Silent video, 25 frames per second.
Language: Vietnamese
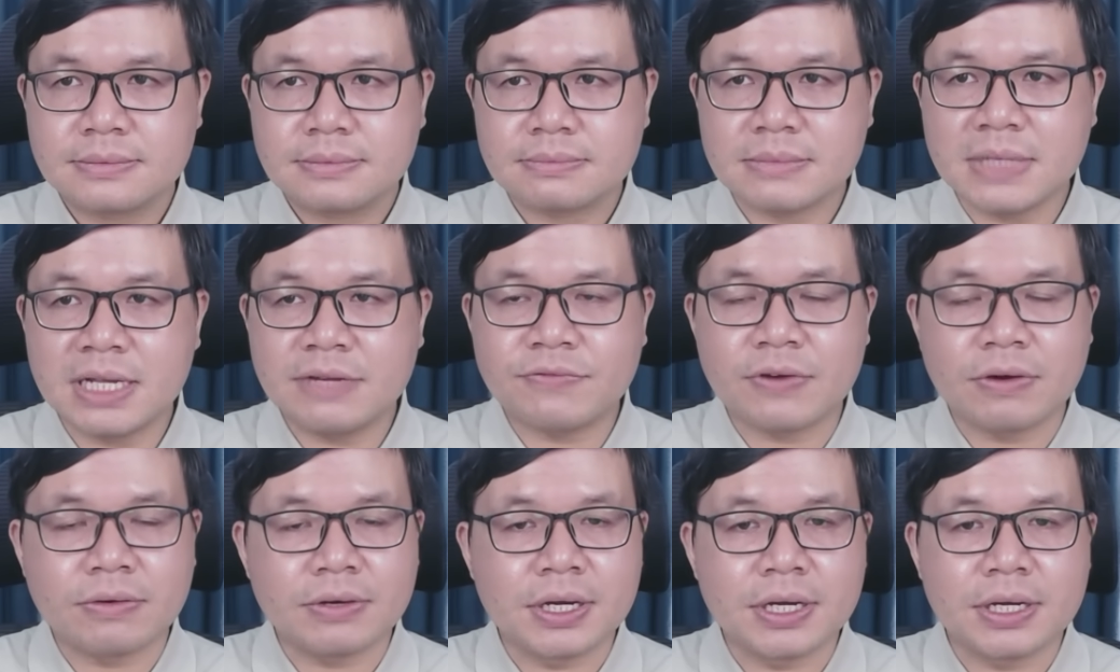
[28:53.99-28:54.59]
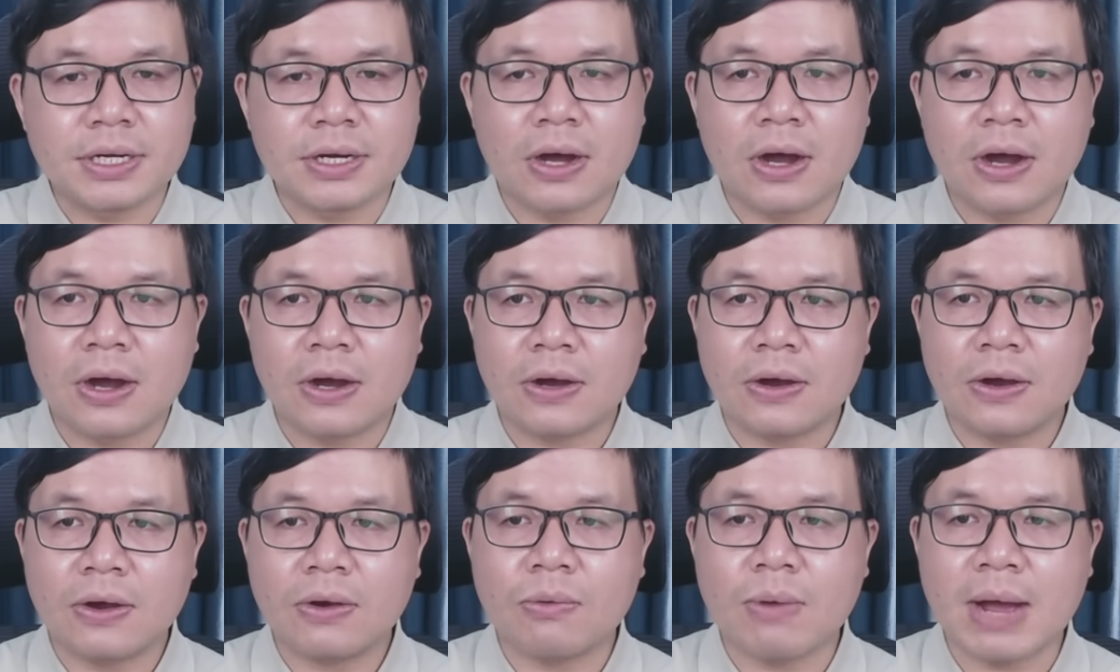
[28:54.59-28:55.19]
Bên phòng ngự họ
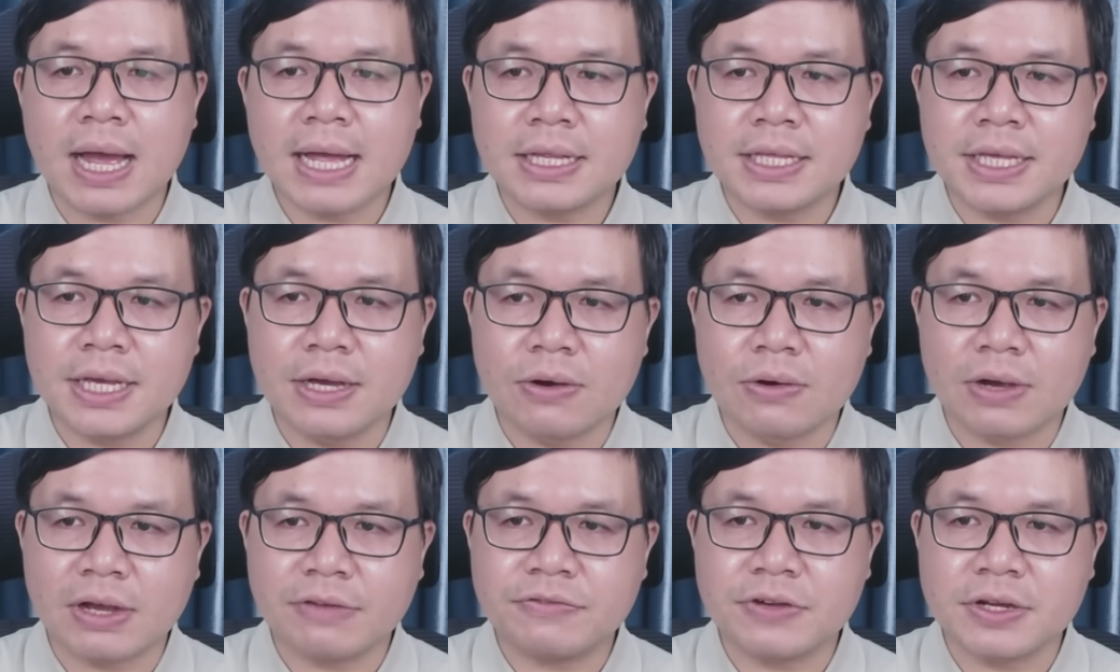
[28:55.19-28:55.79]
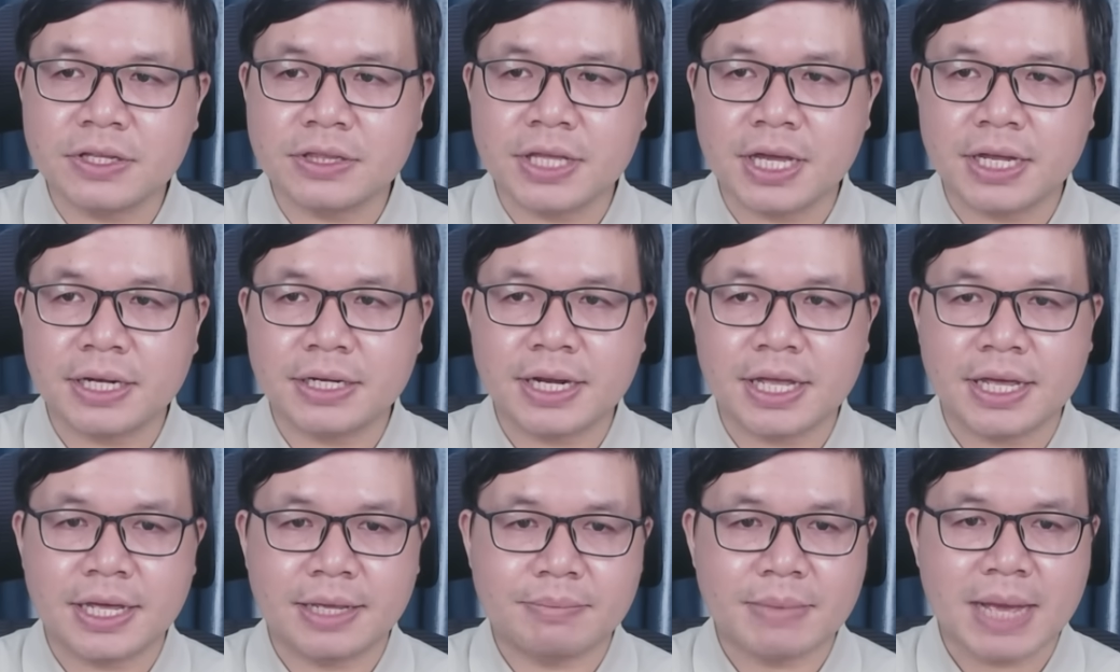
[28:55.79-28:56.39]
có quá nhiều cái phương
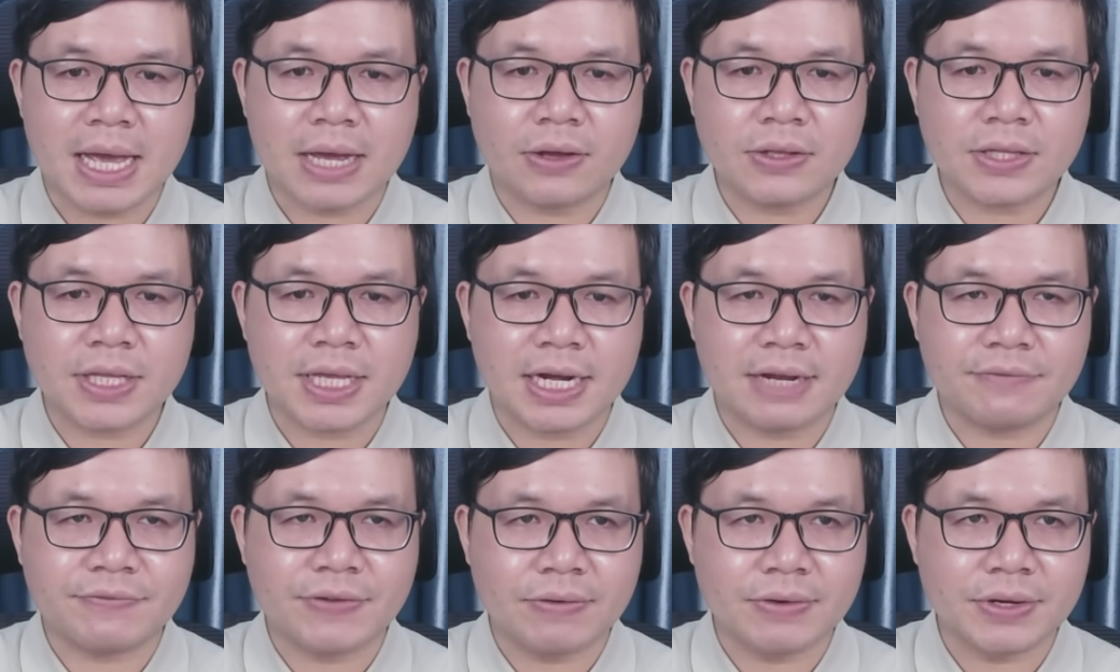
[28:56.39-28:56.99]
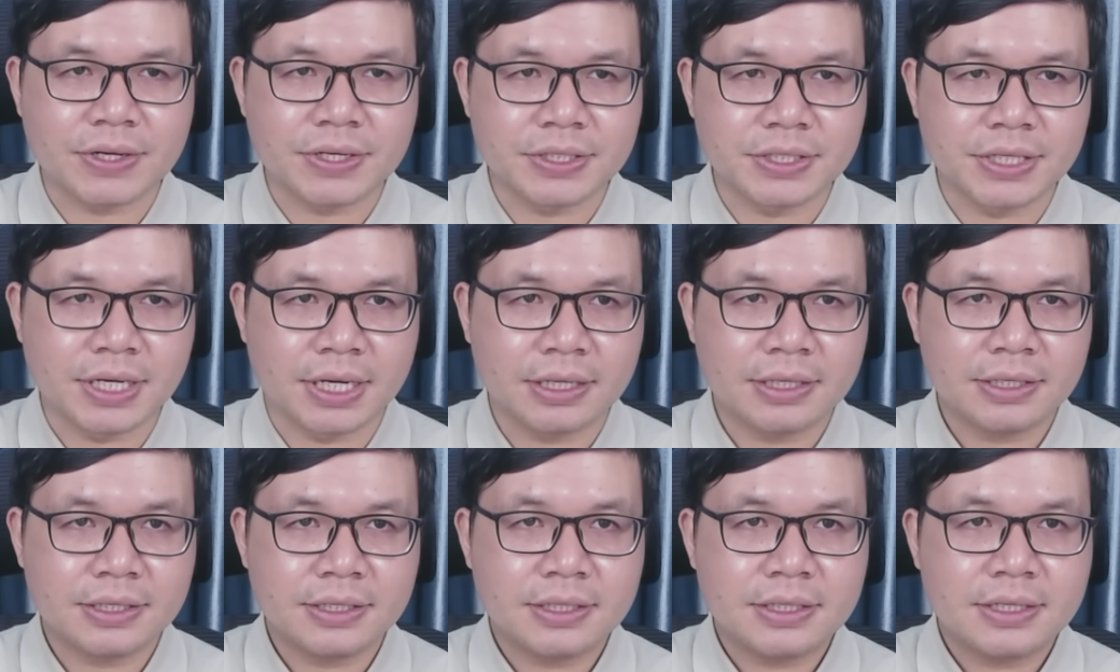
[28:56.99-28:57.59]
tiện để mà có thể là phòng ngự
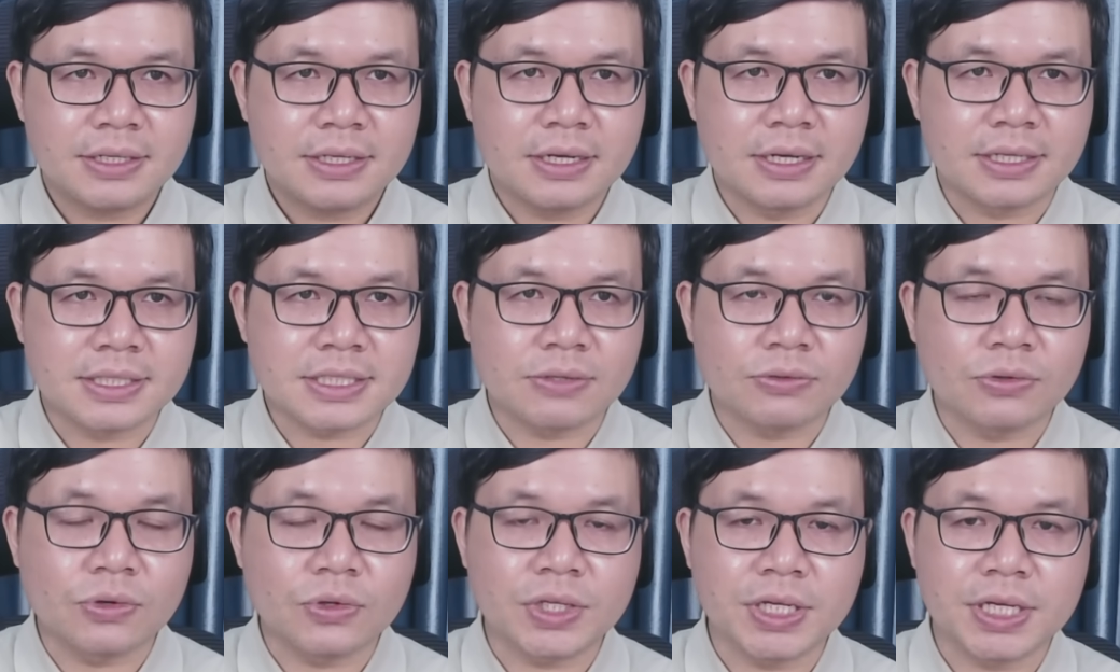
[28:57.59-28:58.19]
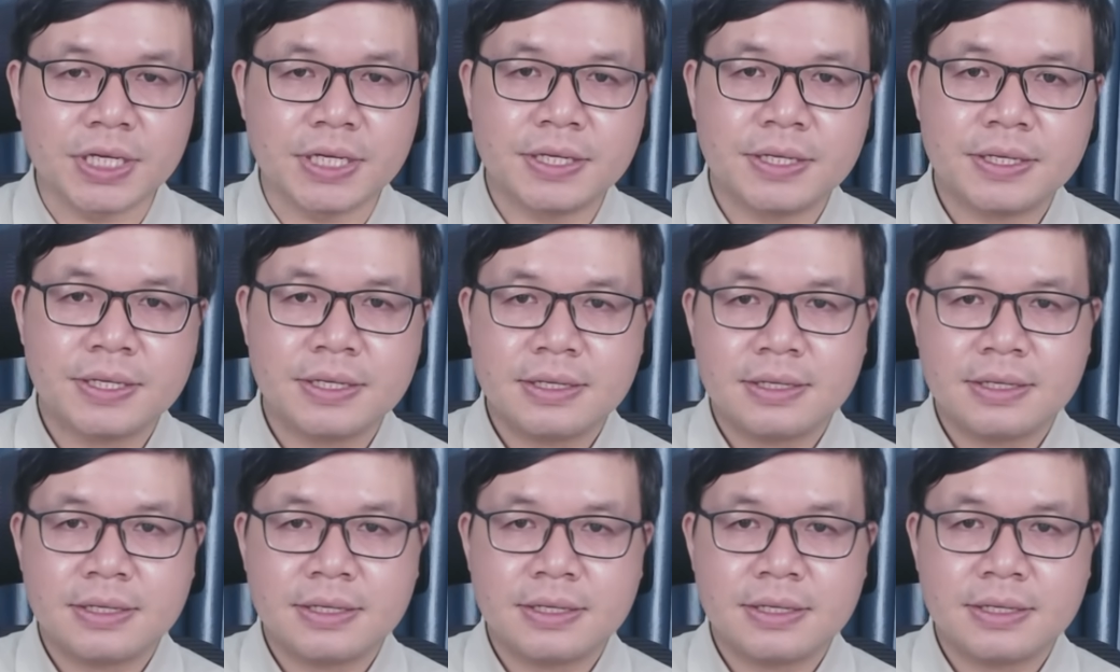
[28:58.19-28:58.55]
được ở trong đô thị.